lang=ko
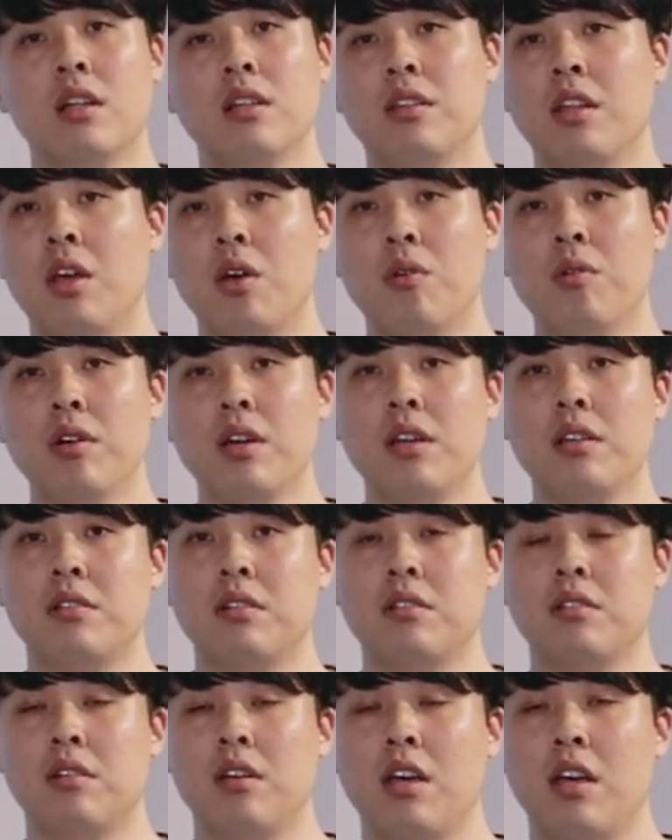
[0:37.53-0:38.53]
내용에
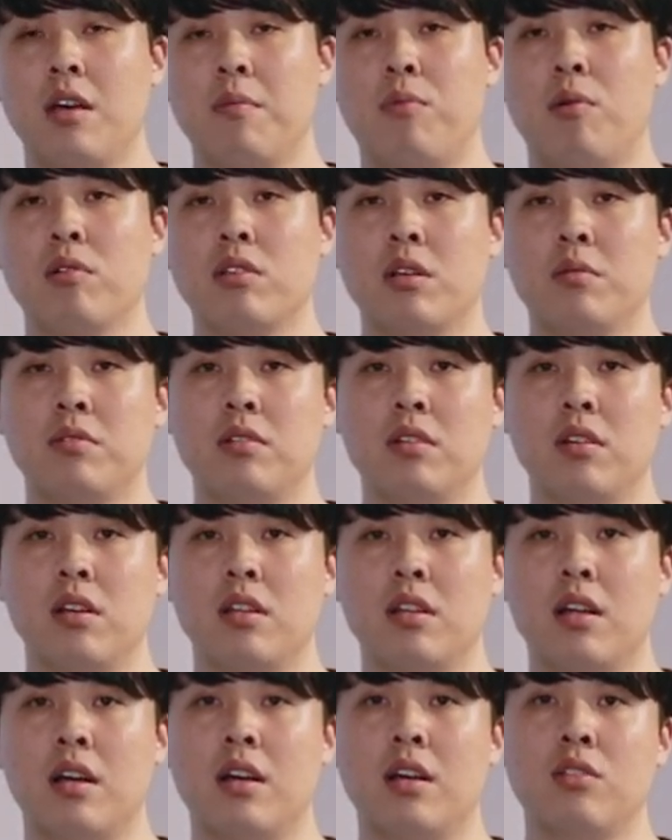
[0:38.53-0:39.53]
있어서의
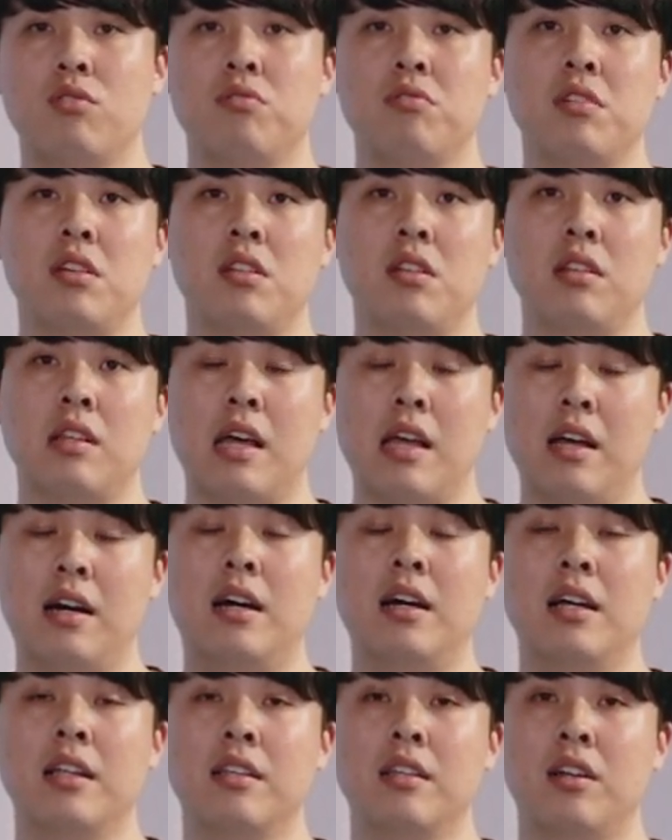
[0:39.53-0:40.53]
복잡성이나 주제는
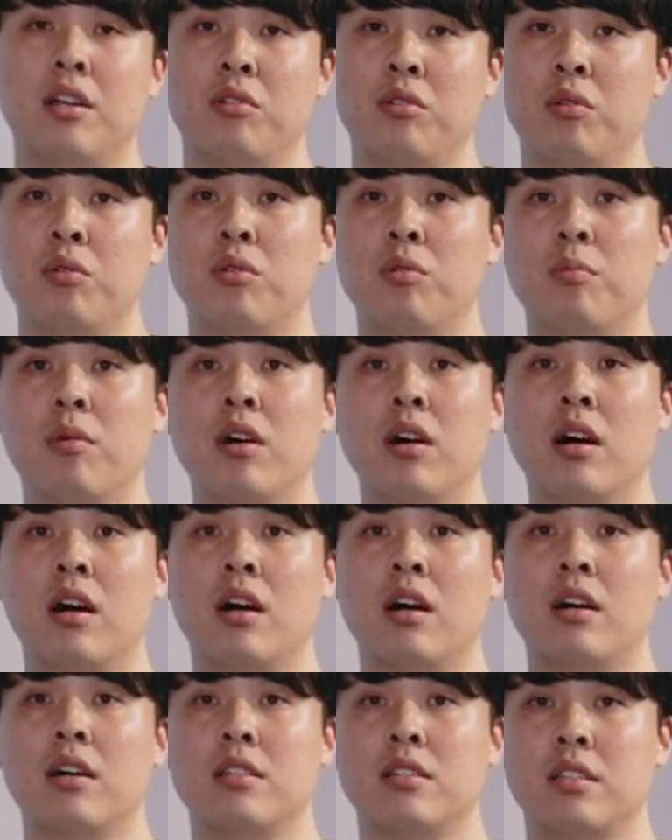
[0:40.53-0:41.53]
다양하더라도
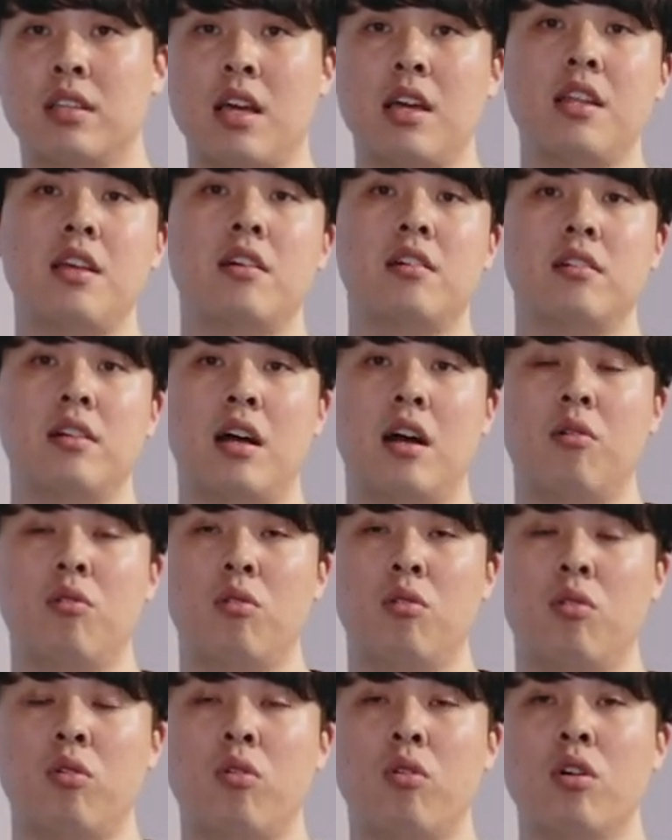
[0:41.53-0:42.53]
뭔가 스캐닝을
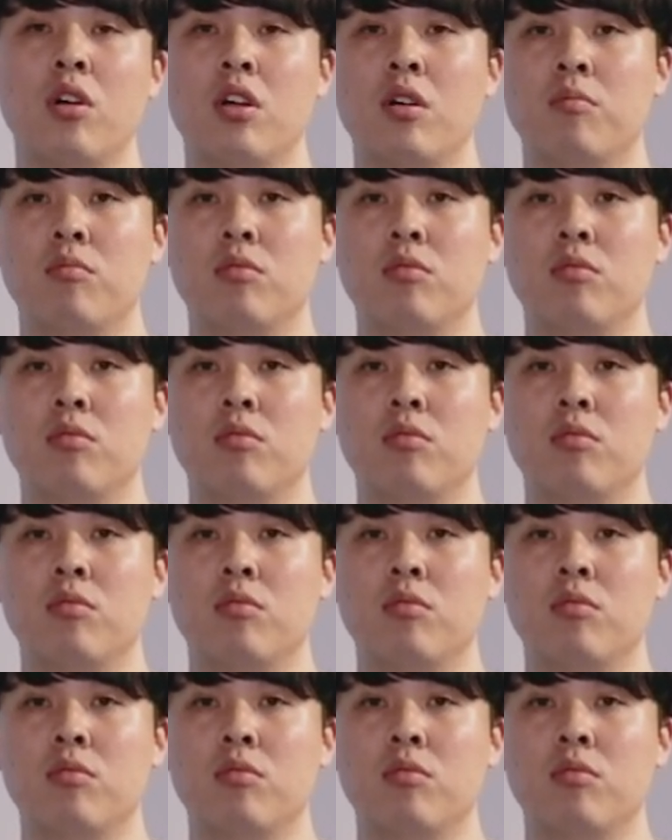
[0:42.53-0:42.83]
하고